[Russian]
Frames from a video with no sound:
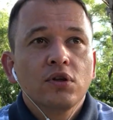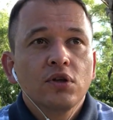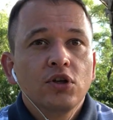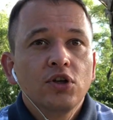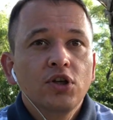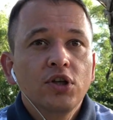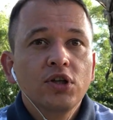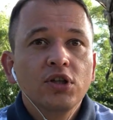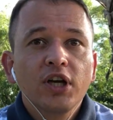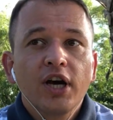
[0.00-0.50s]

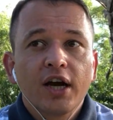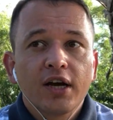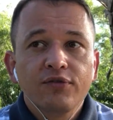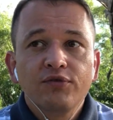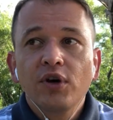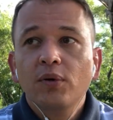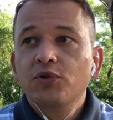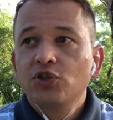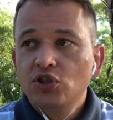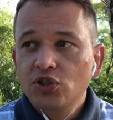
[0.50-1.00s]
Итак,
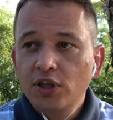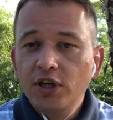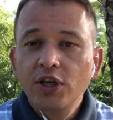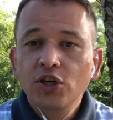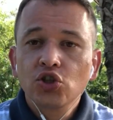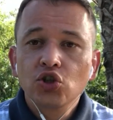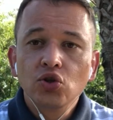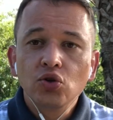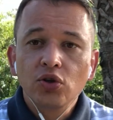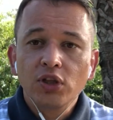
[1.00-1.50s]
вы
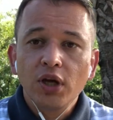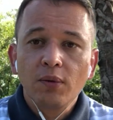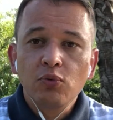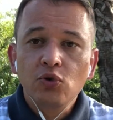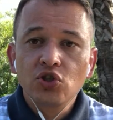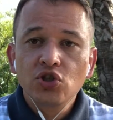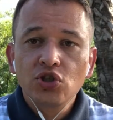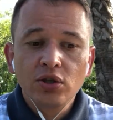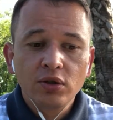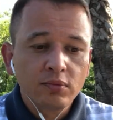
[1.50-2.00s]
определили, что,
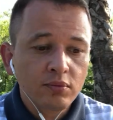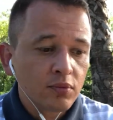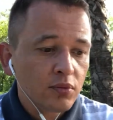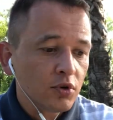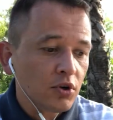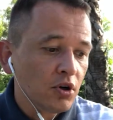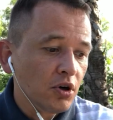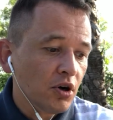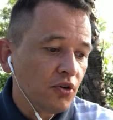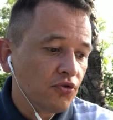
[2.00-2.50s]
допустим,
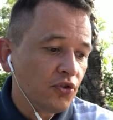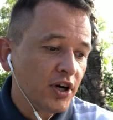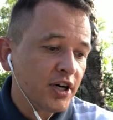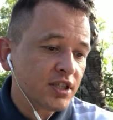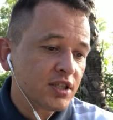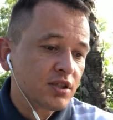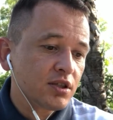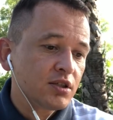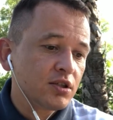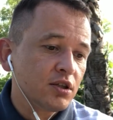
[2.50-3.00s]

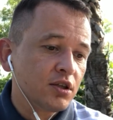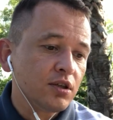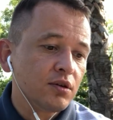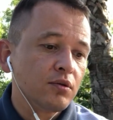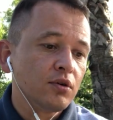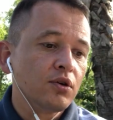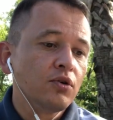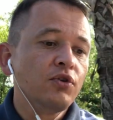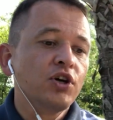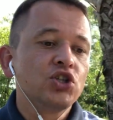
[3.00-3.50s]
вас,
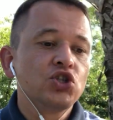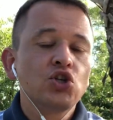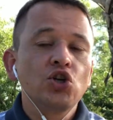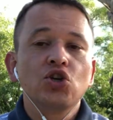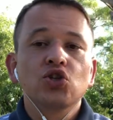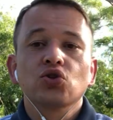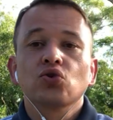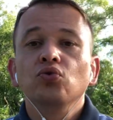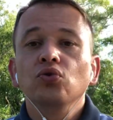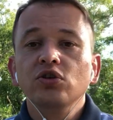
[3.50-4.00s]
вас
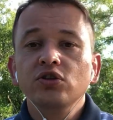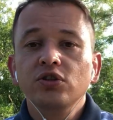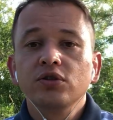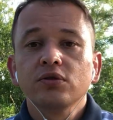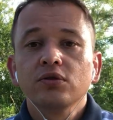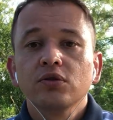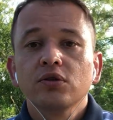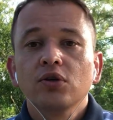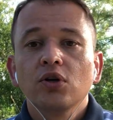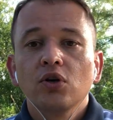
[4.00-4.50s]
через год
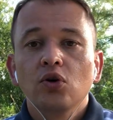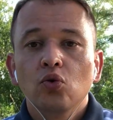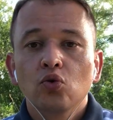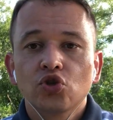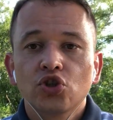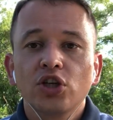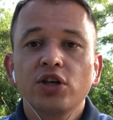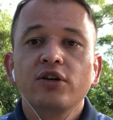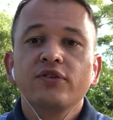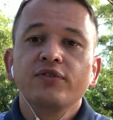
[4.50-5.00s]

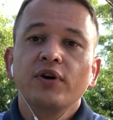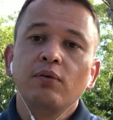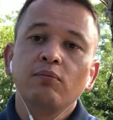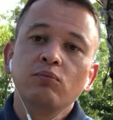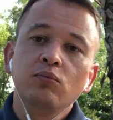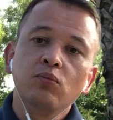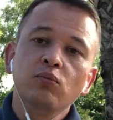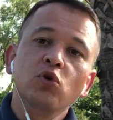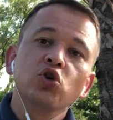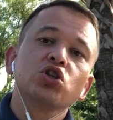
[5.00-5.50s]
уже вам
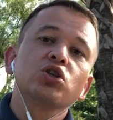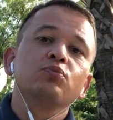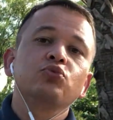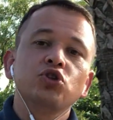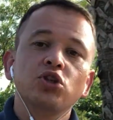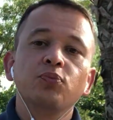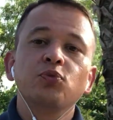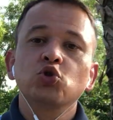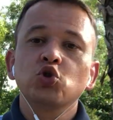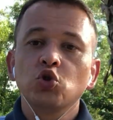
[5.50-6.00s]
можно
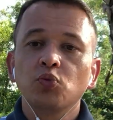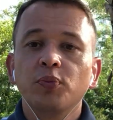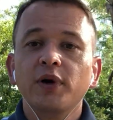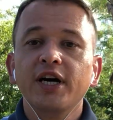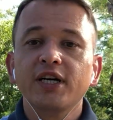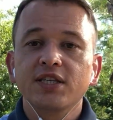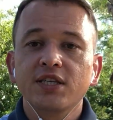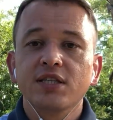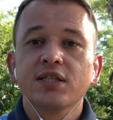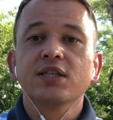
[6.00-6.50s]
будет
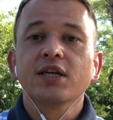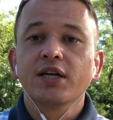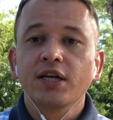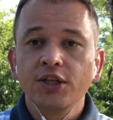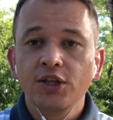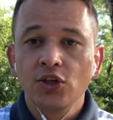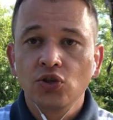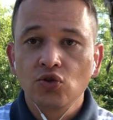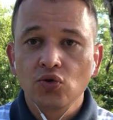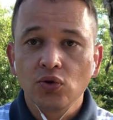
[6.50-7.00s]
поступать за
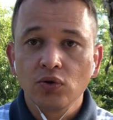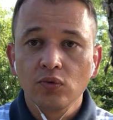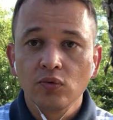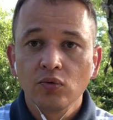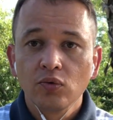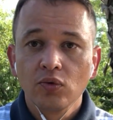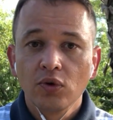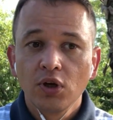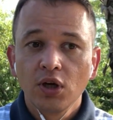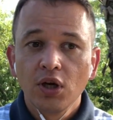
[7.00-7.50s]
границу,
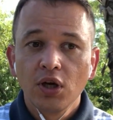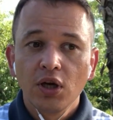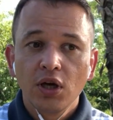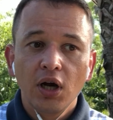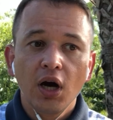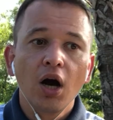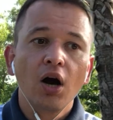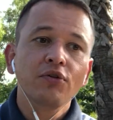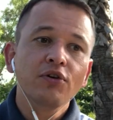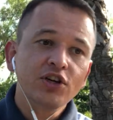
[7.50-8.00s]

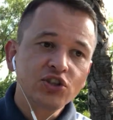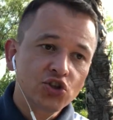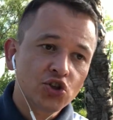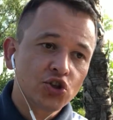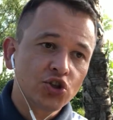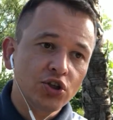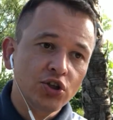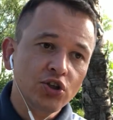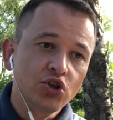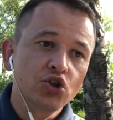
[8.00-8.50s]
а у вас
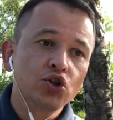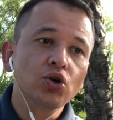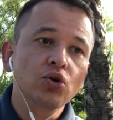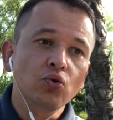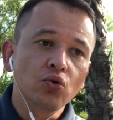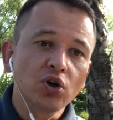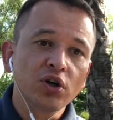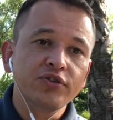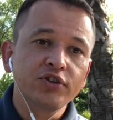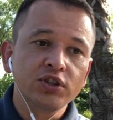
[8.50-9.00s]
уже еще
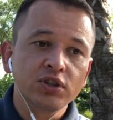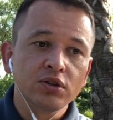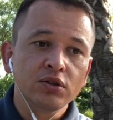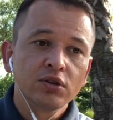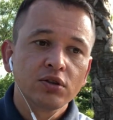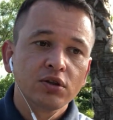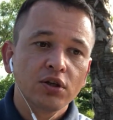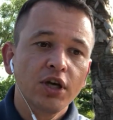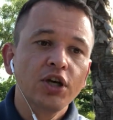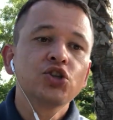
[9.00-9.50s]
уровень
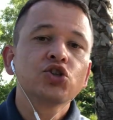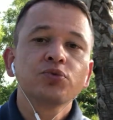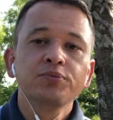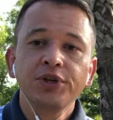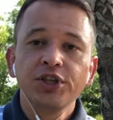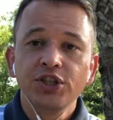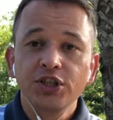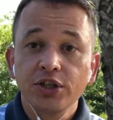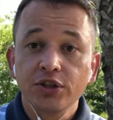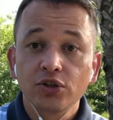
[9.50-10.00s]

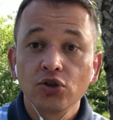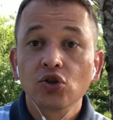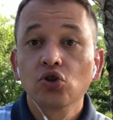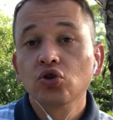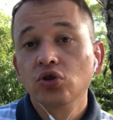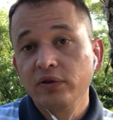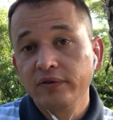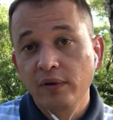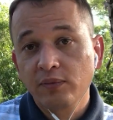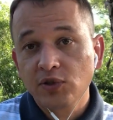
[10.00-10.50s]
intermediate.
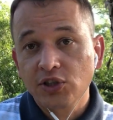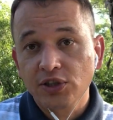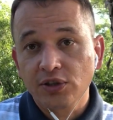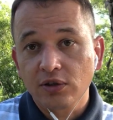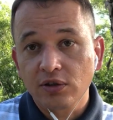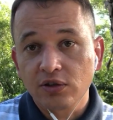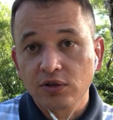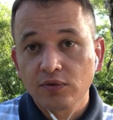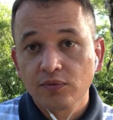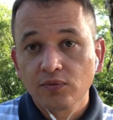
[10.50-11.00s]
Что вам
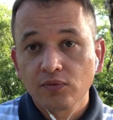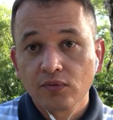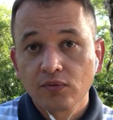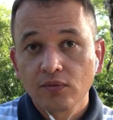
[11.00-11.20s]
делать?